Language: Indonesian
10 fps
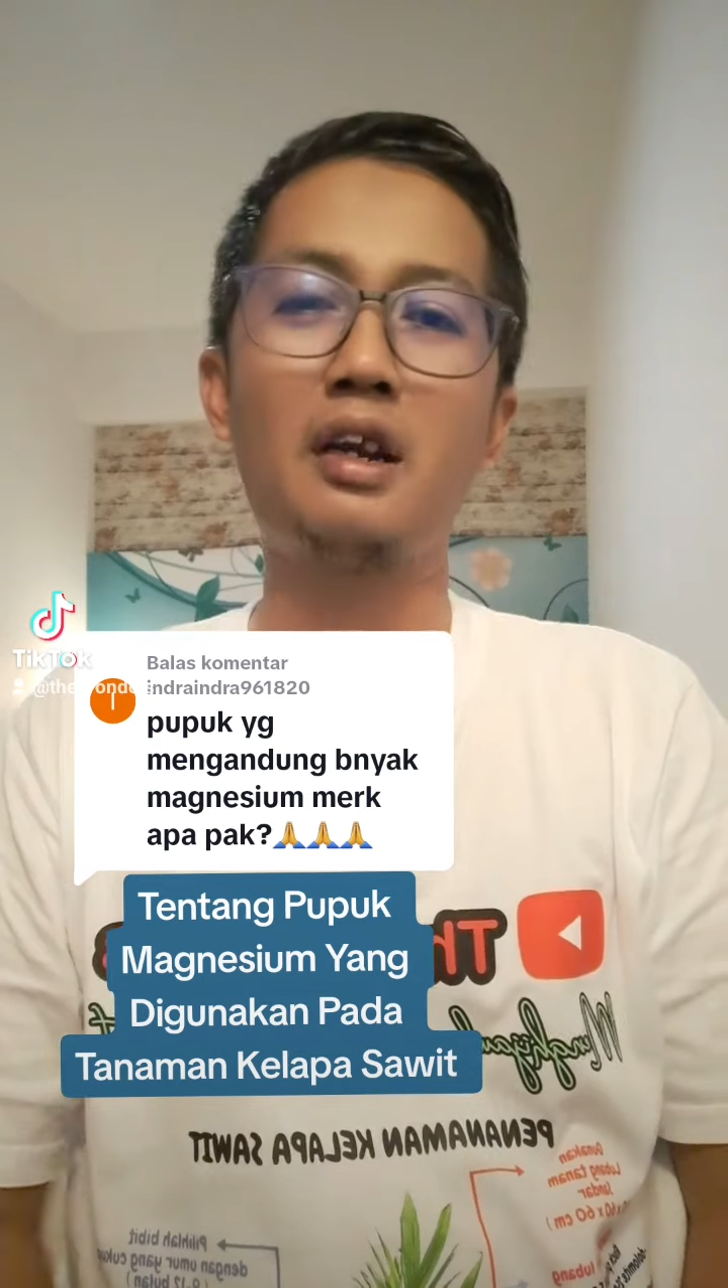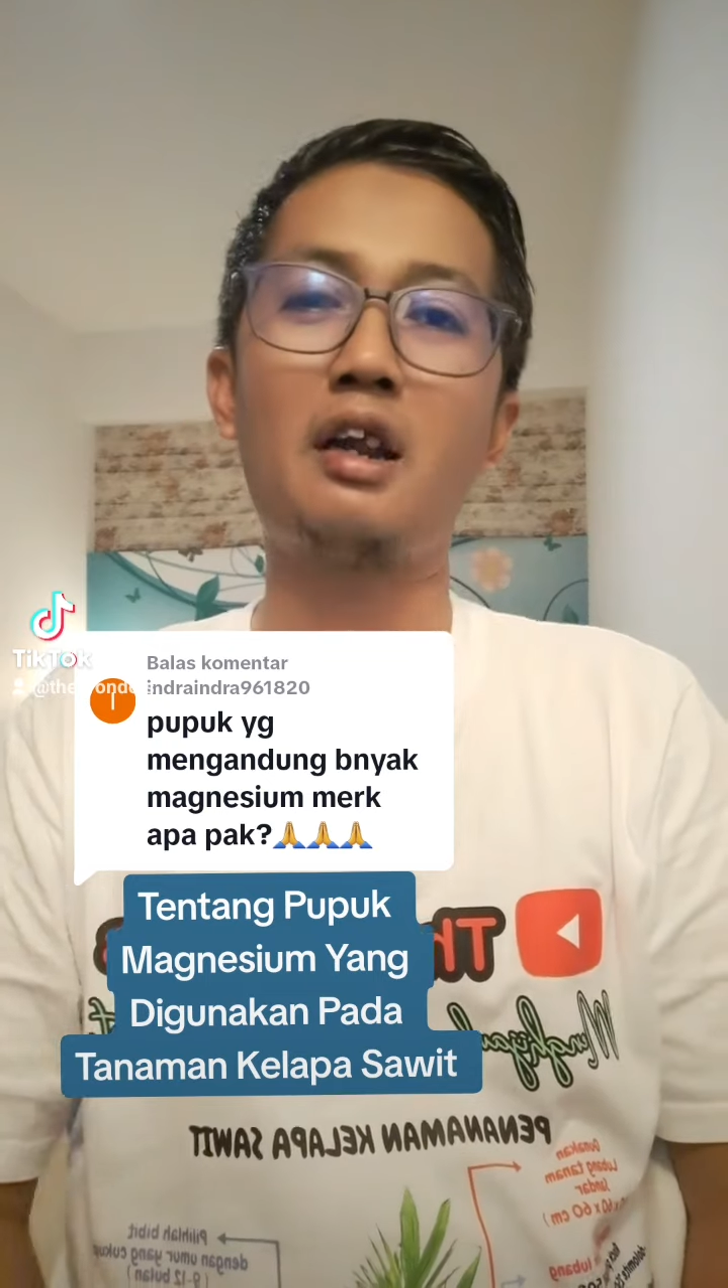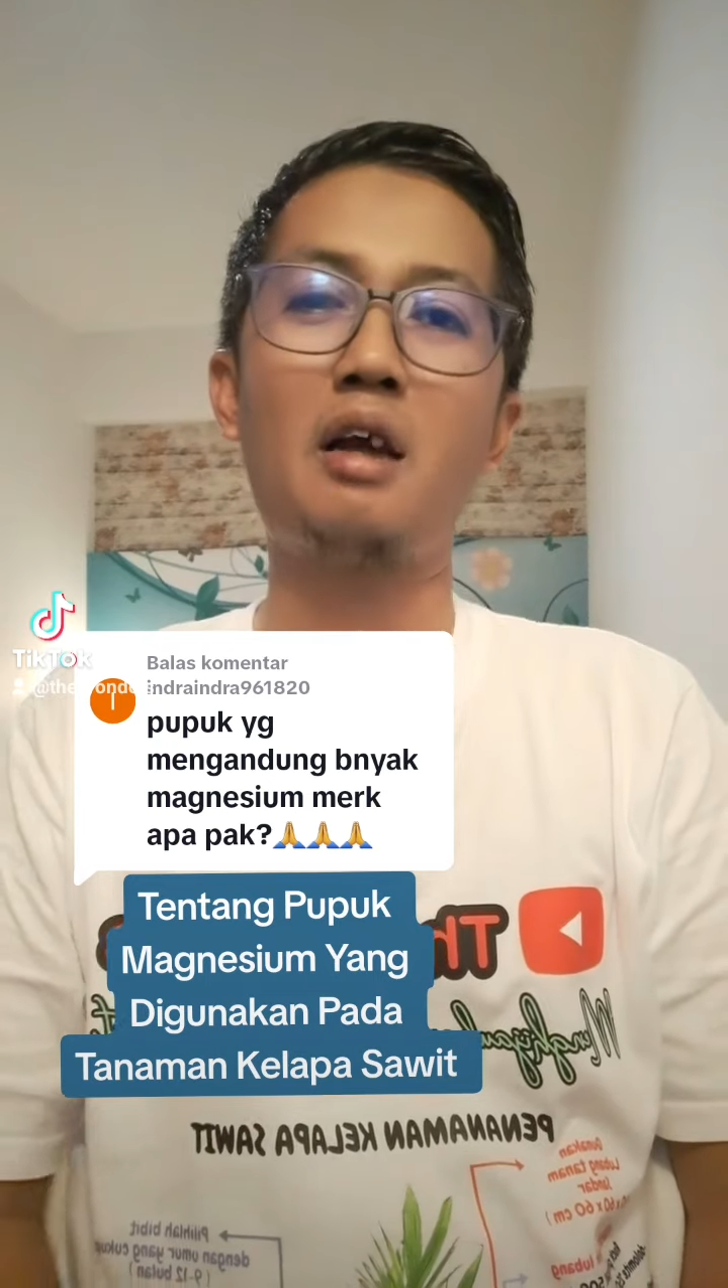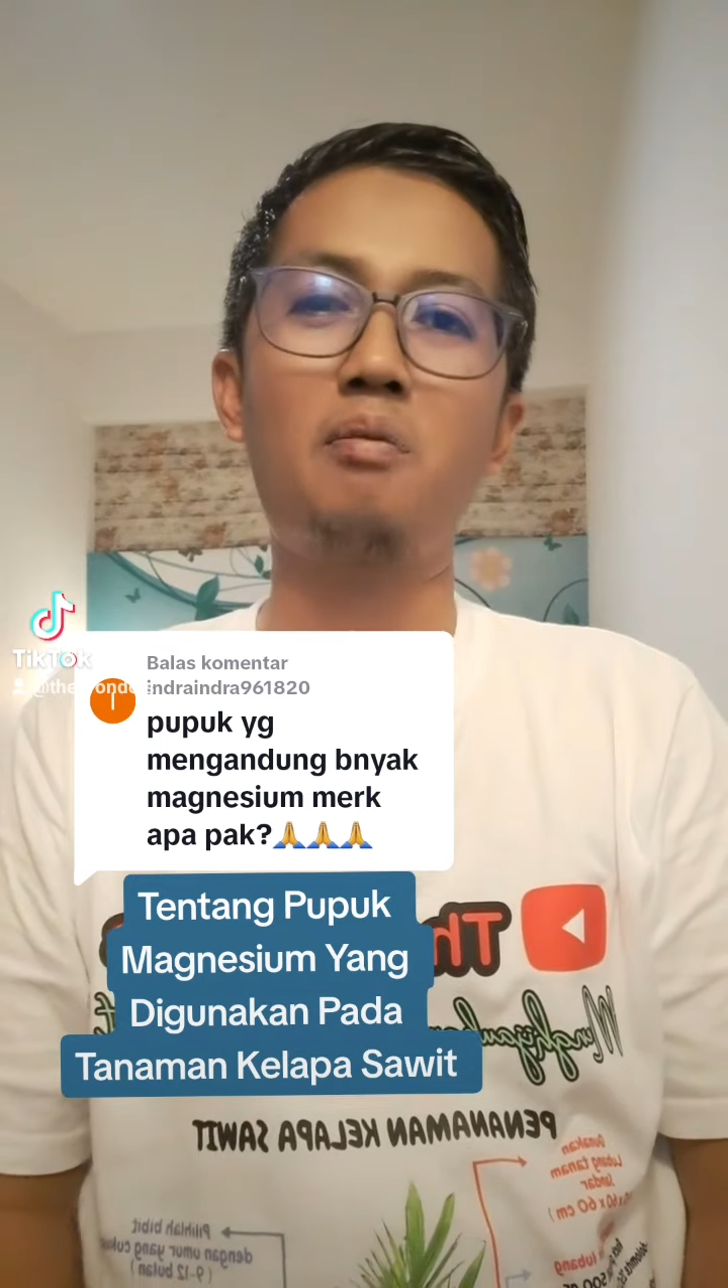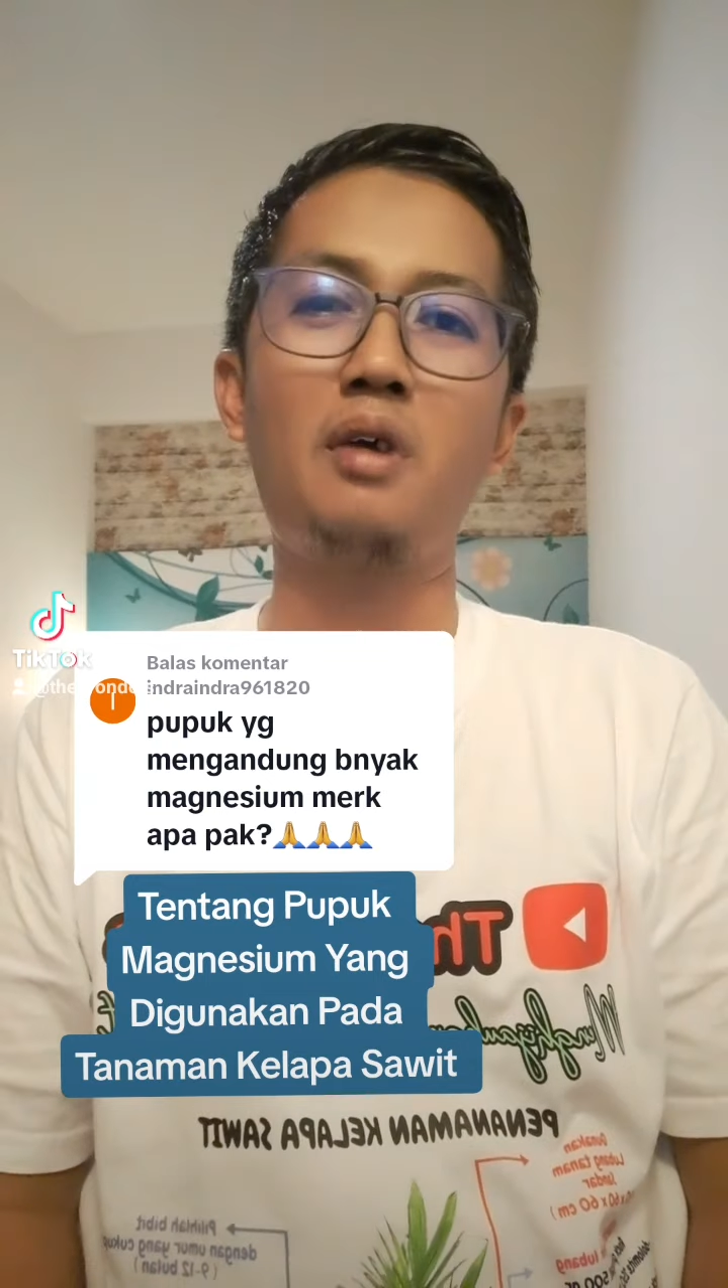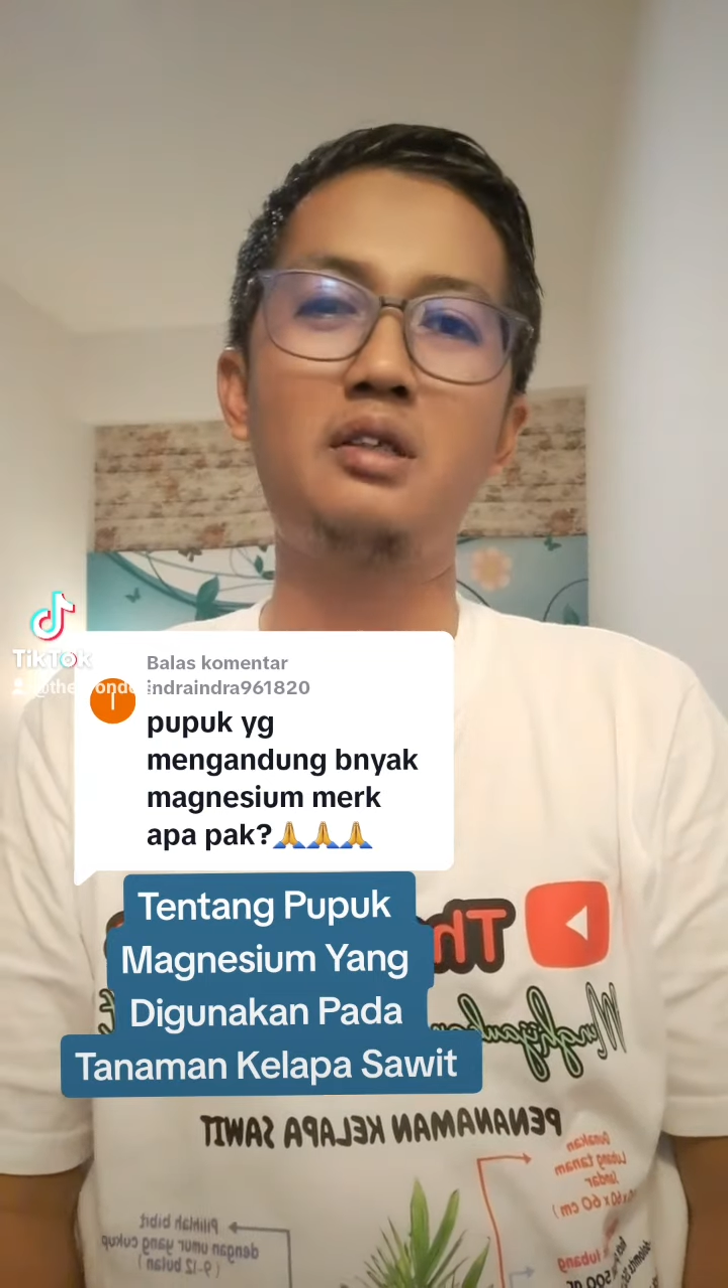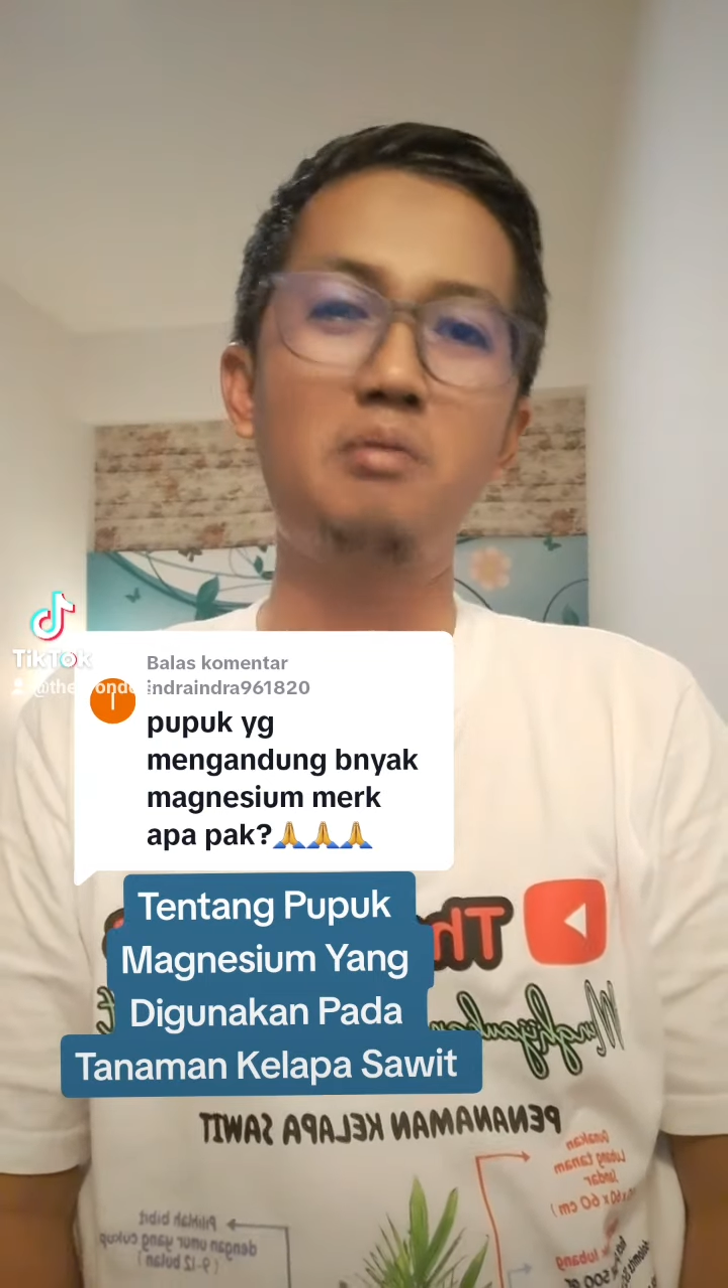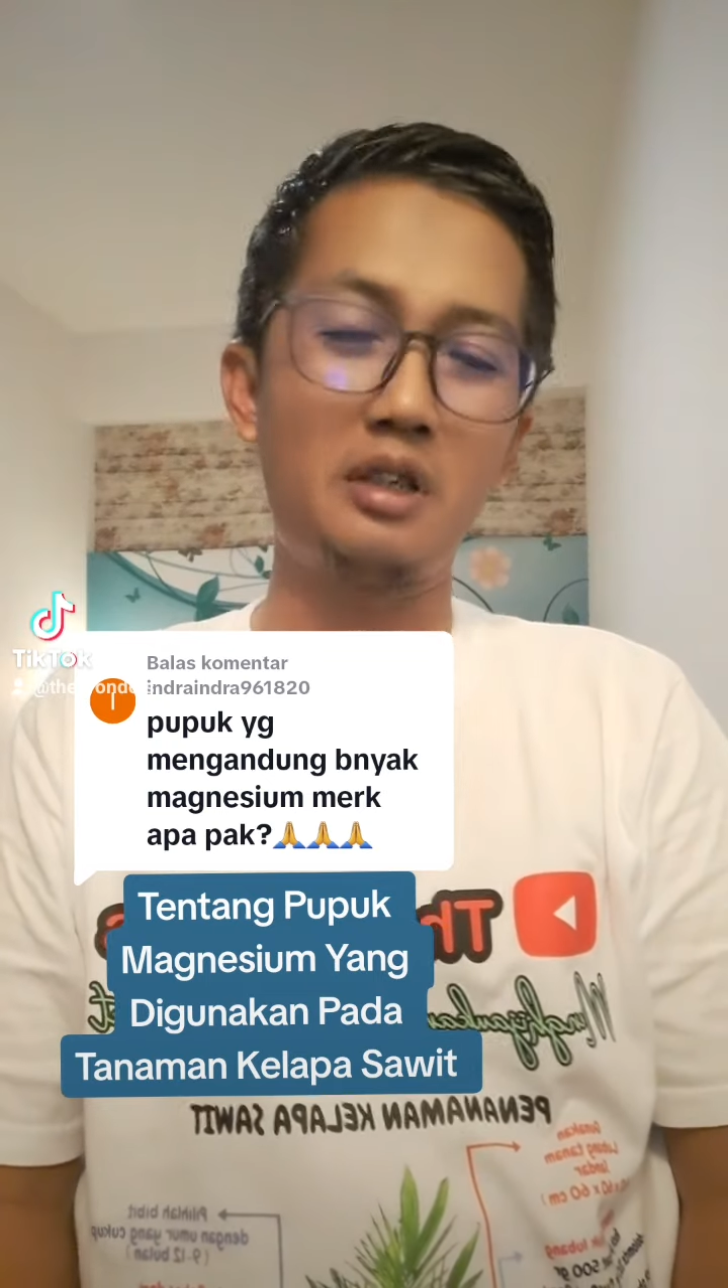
merek apa?